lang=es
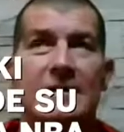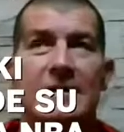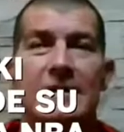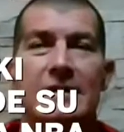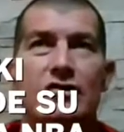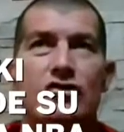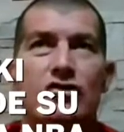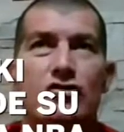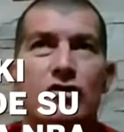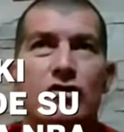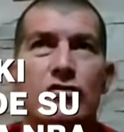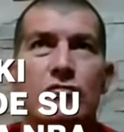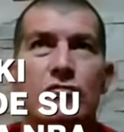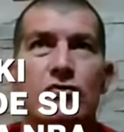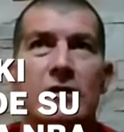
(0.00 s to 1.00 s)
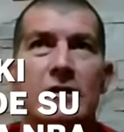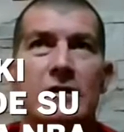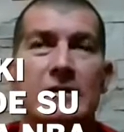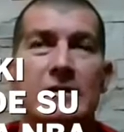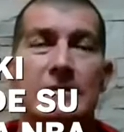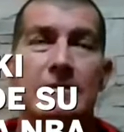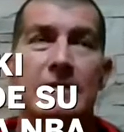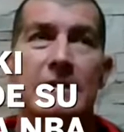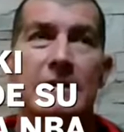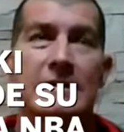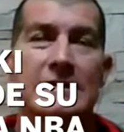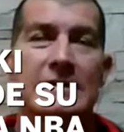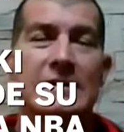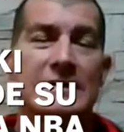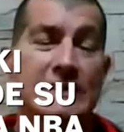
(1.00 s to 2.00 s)
yo es como
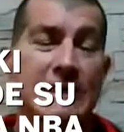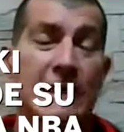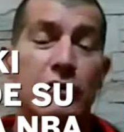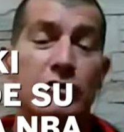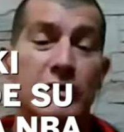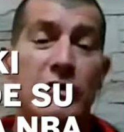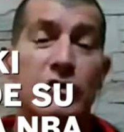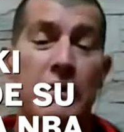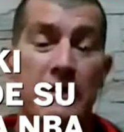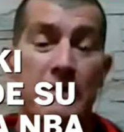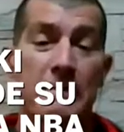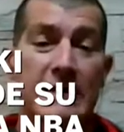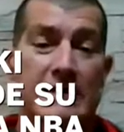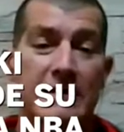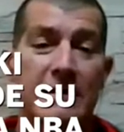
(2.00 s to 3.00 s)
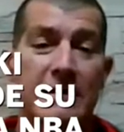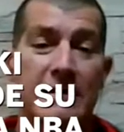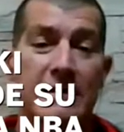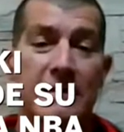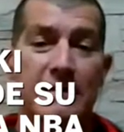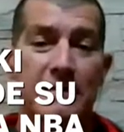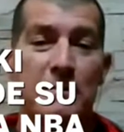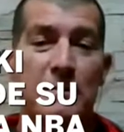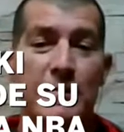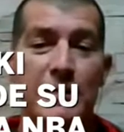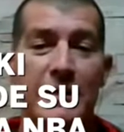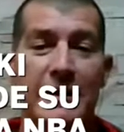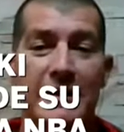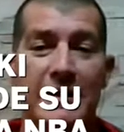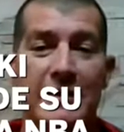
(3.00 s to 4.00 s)
sé los años que pasan,
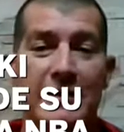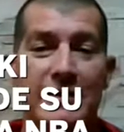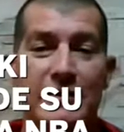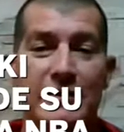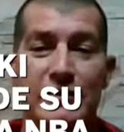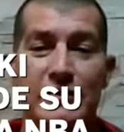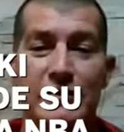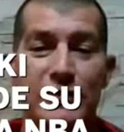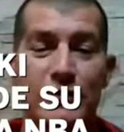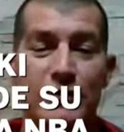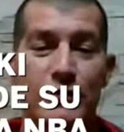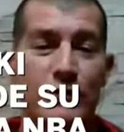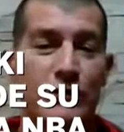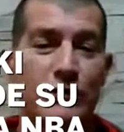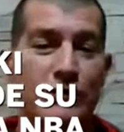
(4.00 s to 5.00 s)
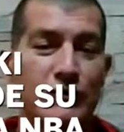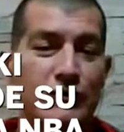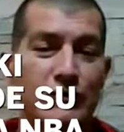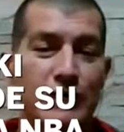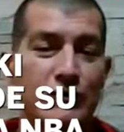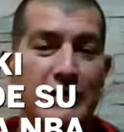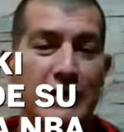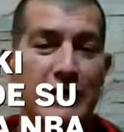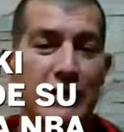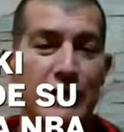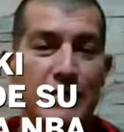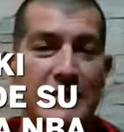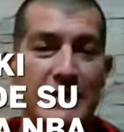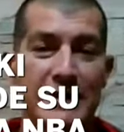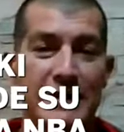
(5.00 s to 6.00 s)
porque justo son los años de
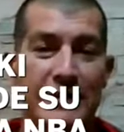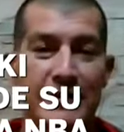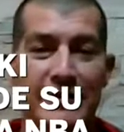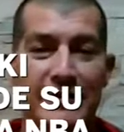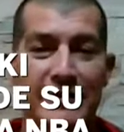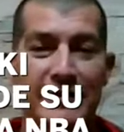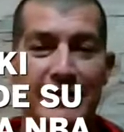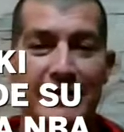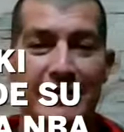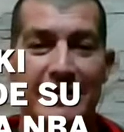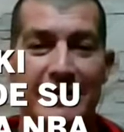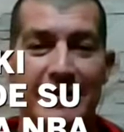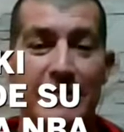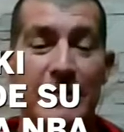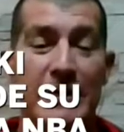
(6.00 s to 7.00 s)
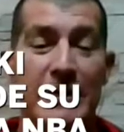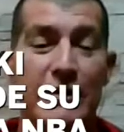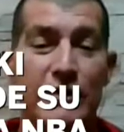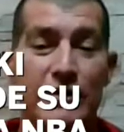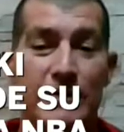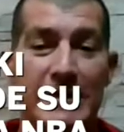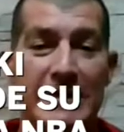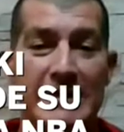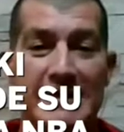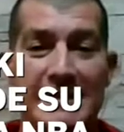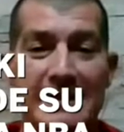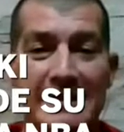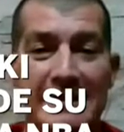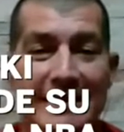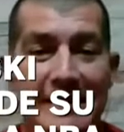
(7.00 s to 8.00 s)
mis hijos, de mi hijo Tomás
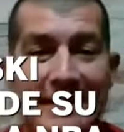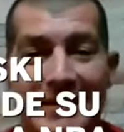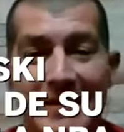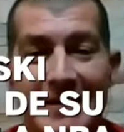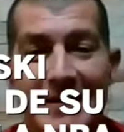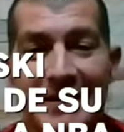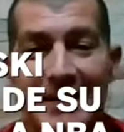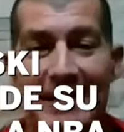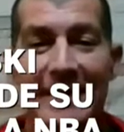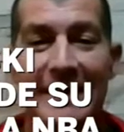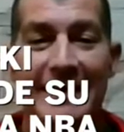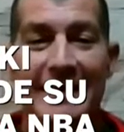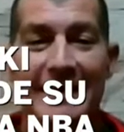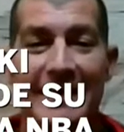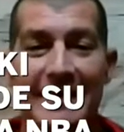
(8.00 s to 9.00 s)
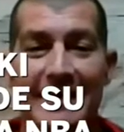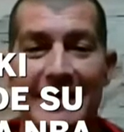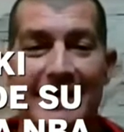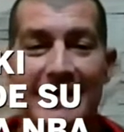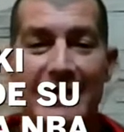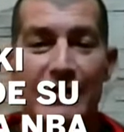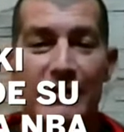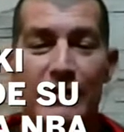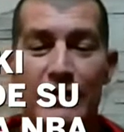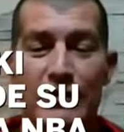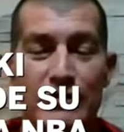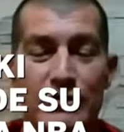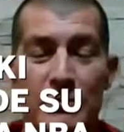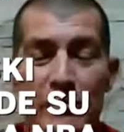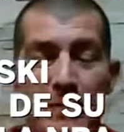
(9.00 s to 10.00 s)
que cuando
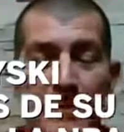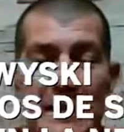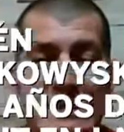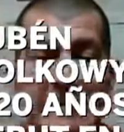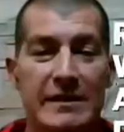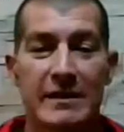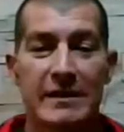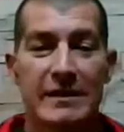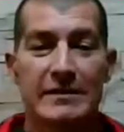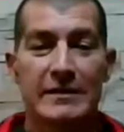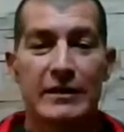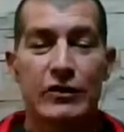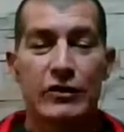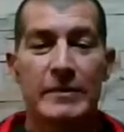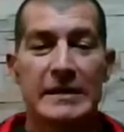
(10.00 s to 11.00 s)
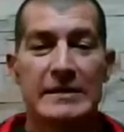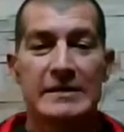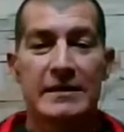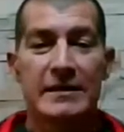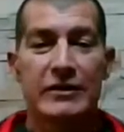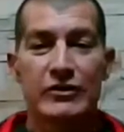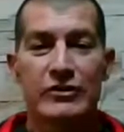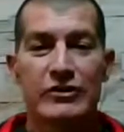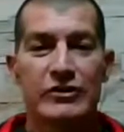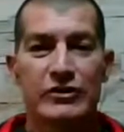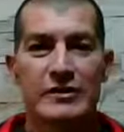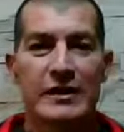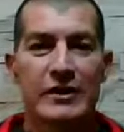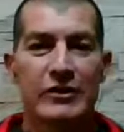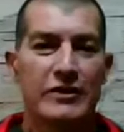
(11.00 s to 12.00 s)
yo me fui para allá él tenía cinco meses, entonces yo
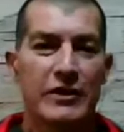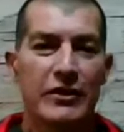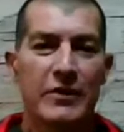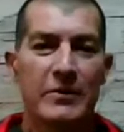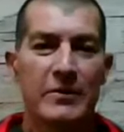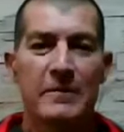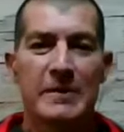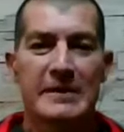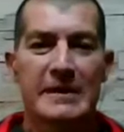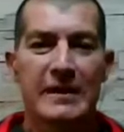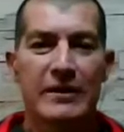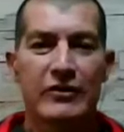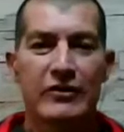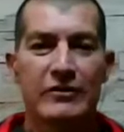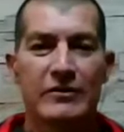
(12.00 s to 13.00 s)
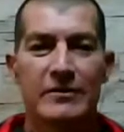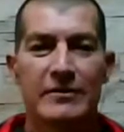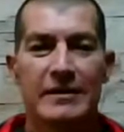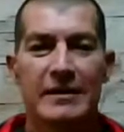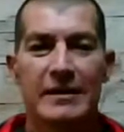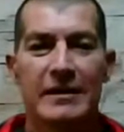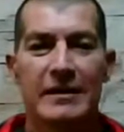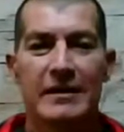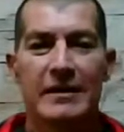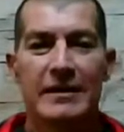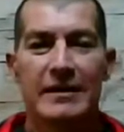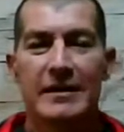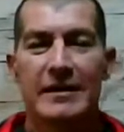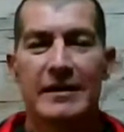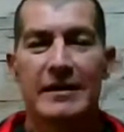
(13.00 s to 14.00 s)
sé los años que van pasando, y,
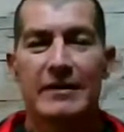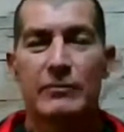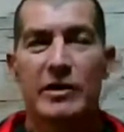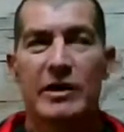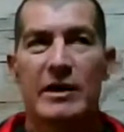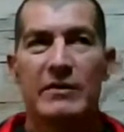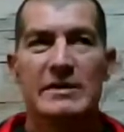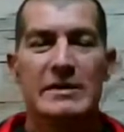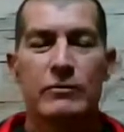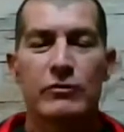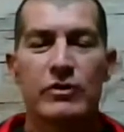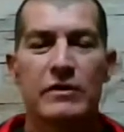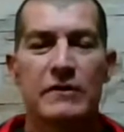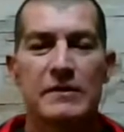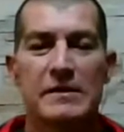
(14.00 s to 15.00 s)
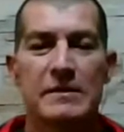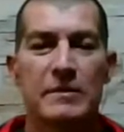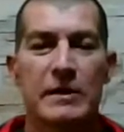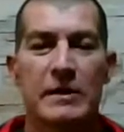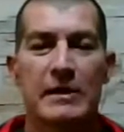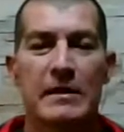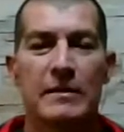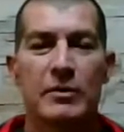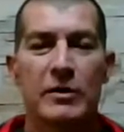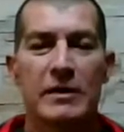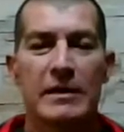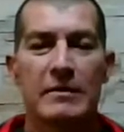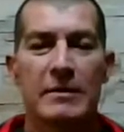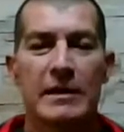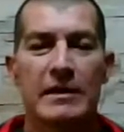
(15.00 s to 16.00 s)
porque a veces es muy difícil perderte por el
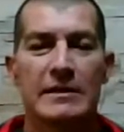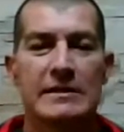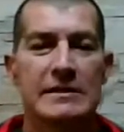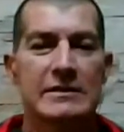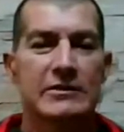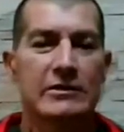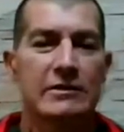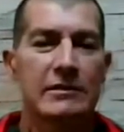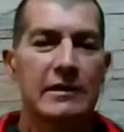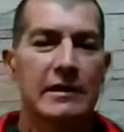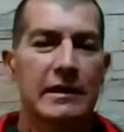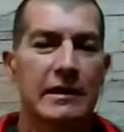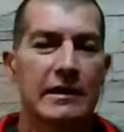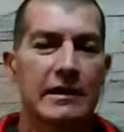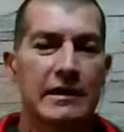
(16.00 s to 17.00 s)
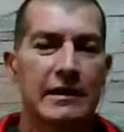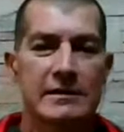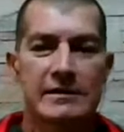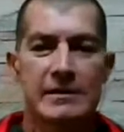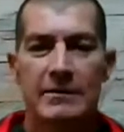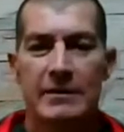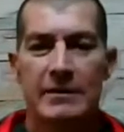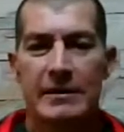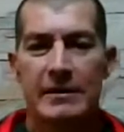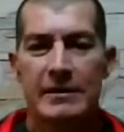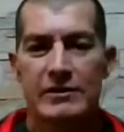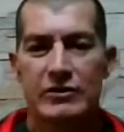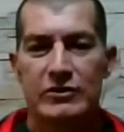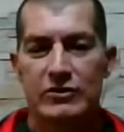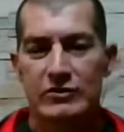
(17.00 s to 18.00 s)
tema de si son 10, 15, 20,
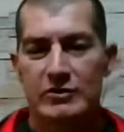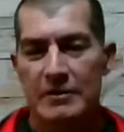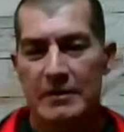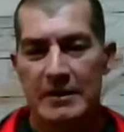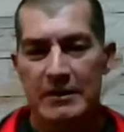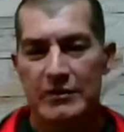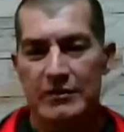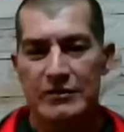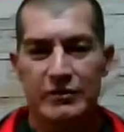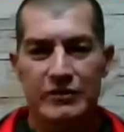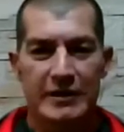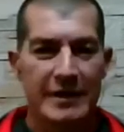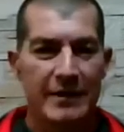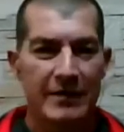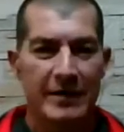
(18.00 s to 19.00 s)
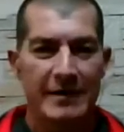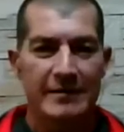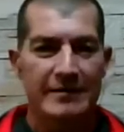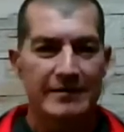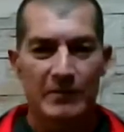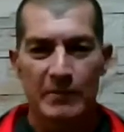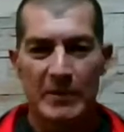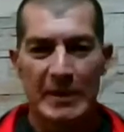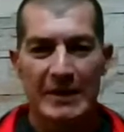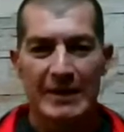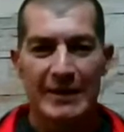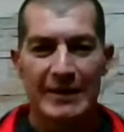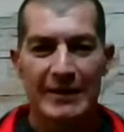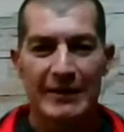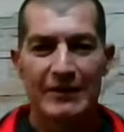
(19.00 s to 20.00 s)
18, entonces yo sé que van
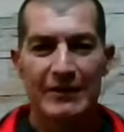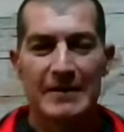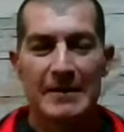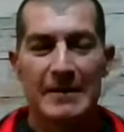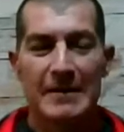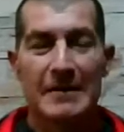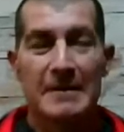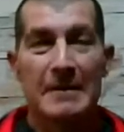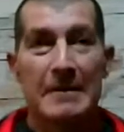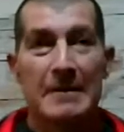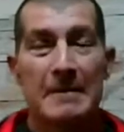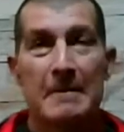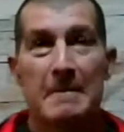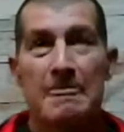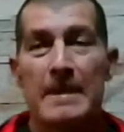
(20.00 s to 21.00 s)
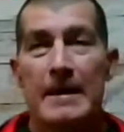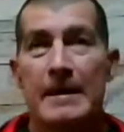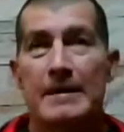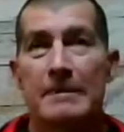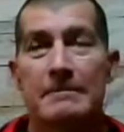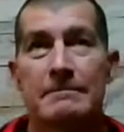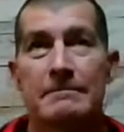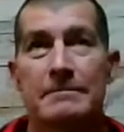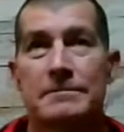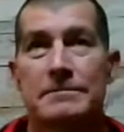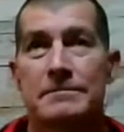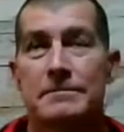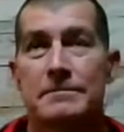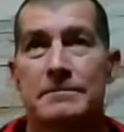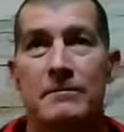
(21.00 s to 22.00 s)
20 años. Em,
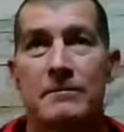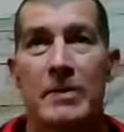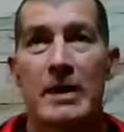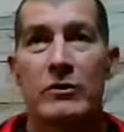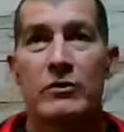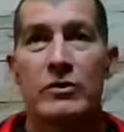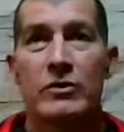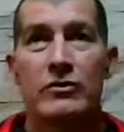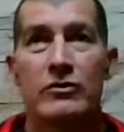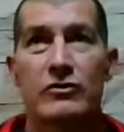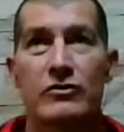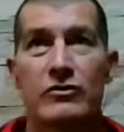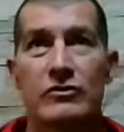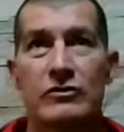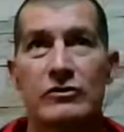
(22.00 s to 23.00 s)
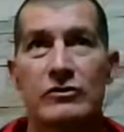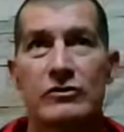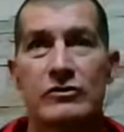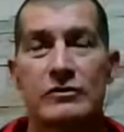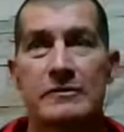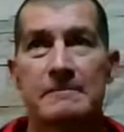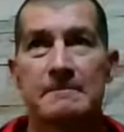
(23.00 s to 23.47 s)
me acuerdo,